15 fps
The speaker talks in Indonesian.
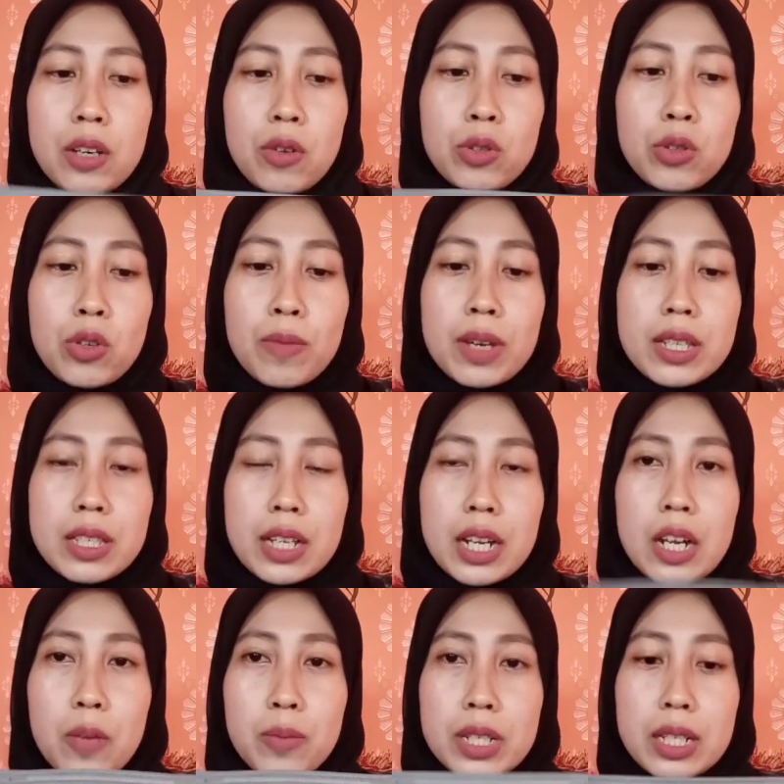untuk masker
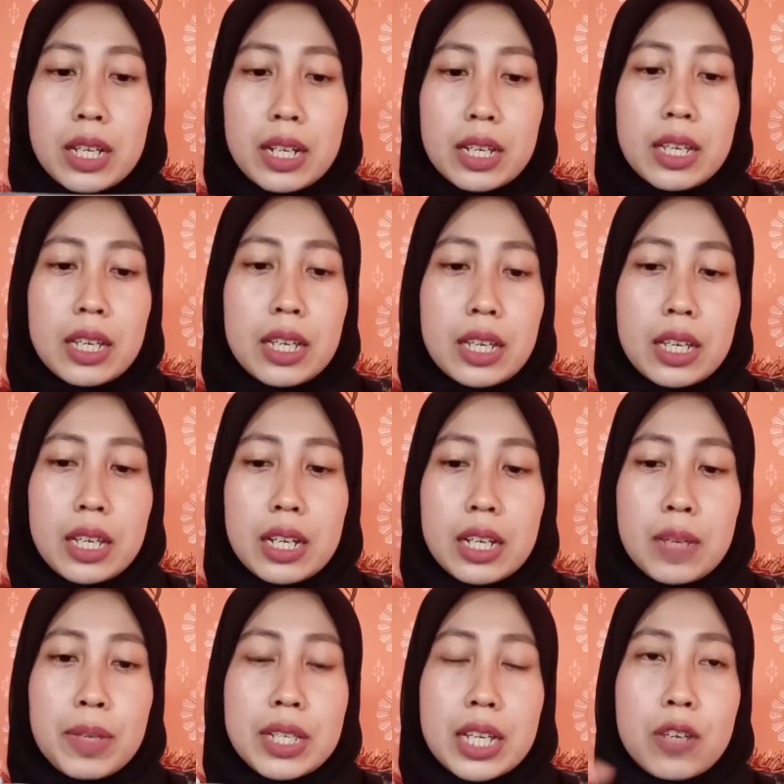elop sendiri
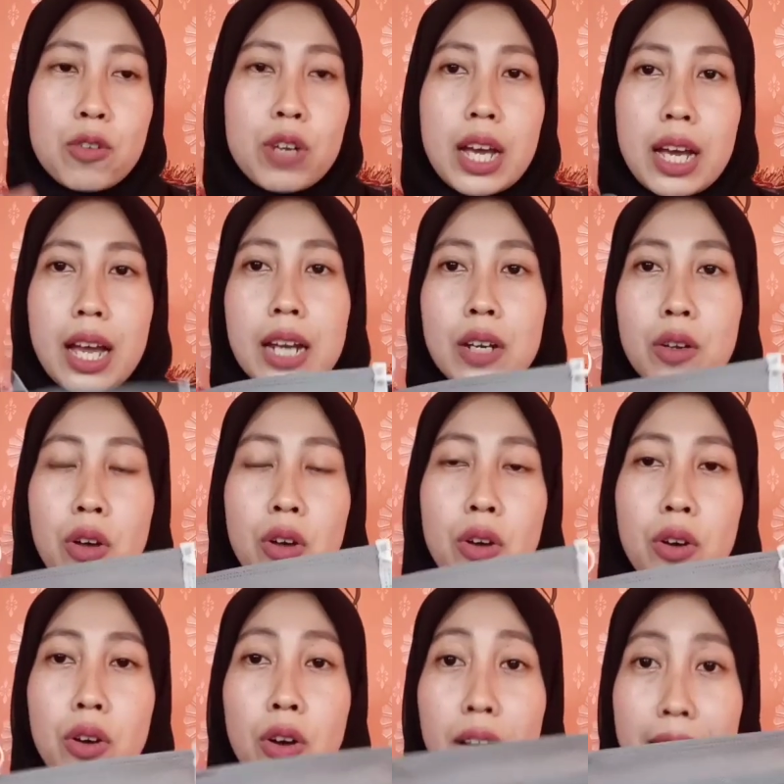ini bisa digunakan
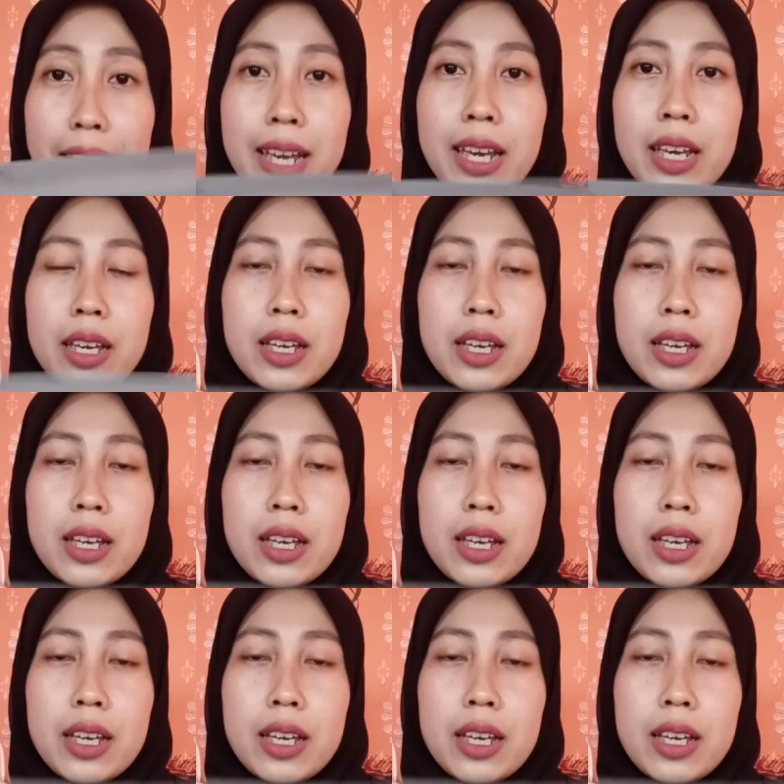eh, oleh